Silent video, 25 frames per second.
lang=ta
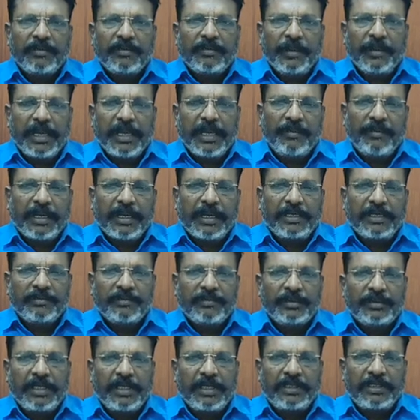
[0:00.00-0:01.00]

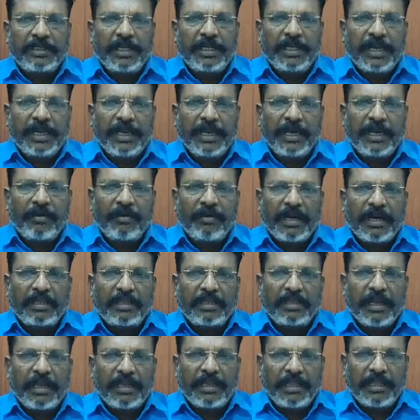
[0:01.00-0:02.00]
வீரவணக்கம் செலுத்துகிற
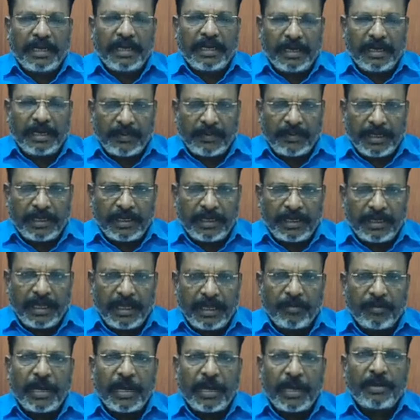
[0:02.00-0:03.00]
நிகழ்வாகத்தான் இந்த நிகழ்வை
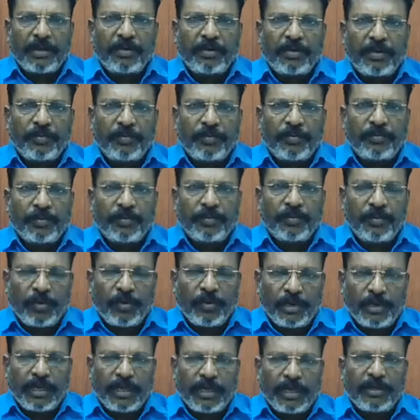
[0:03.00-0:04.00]
நாம் ஆண்டுதோறும்
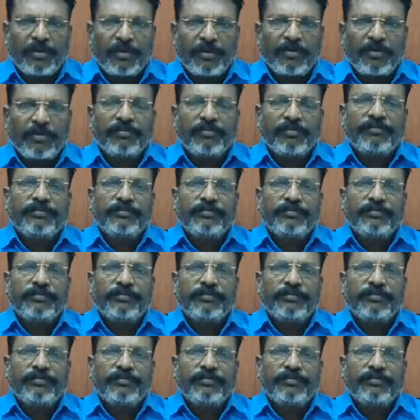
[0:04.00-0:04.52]
ஒருங்கிணைக்கிறோம்